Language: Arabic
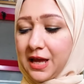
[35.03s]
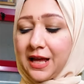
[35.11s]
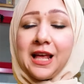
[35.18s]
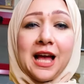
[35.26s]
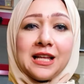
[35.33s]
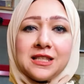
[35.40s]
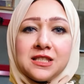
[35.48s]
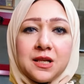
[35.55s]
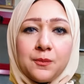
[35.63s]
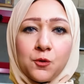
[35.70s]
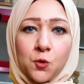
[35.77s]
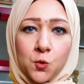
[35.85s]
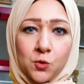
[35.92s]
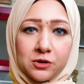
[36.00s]
انا عندي
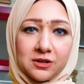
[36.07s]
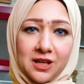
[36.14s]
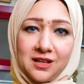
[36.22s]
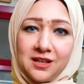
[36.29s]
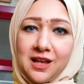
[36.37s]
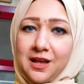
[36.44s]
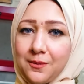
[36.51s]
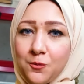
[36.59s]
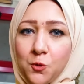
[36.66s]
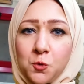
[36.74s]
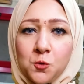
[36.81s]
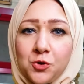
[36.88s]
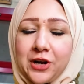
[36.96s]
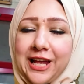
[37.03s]
البخور ده
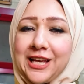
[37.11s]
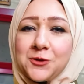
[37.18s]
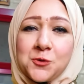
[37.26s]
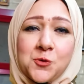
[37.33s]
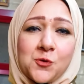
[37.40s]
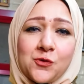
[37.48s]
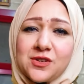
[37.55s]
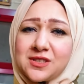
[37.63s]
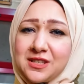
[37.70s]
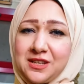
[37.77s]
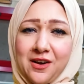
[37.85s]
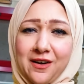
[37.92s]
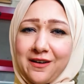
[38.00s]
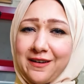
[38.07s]
بخور ريحته
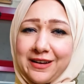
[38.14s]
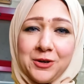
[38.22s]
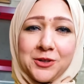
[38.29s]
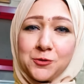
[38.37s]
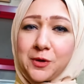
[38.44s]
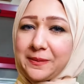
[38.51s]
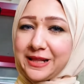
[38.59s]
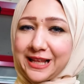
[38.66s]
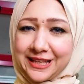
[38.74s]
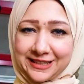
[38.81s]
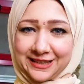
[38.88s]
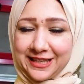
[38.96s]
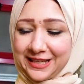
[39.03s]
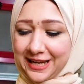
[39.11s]
فظيعه ريحته جميله
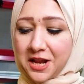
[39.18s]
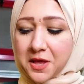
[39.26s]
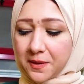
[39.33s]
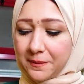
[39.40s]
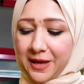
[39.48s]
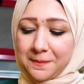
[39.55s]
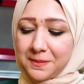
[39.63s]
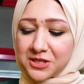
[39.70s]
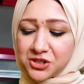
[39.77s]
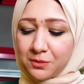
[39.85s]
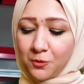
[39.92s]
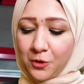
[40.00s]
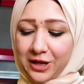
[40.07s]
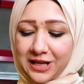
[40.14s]
جدا انا بحب
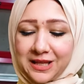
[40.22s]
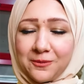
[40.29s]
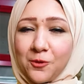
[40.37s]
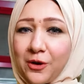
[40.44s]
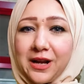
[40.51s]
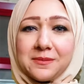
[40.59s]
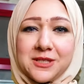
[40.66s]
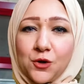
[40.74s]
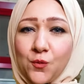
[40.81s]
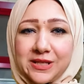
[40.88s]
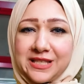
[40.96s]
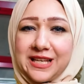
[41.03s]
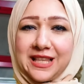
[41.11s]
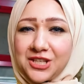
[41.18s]
اشمه يعني انا ممكن امسكه
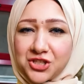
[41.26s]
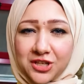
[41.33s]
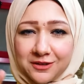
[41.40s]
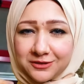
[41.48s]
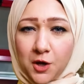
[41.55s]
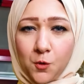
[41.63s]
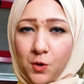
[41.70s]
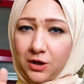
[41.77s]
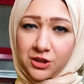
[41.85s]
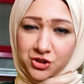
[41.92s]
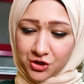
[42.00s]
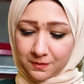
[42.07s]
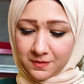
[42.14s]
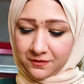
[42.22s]
بس كده عشان افتحه واقعد
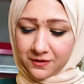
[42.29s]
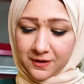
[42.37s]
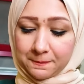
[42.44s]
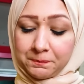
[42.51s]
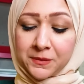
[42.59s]
اشم فيه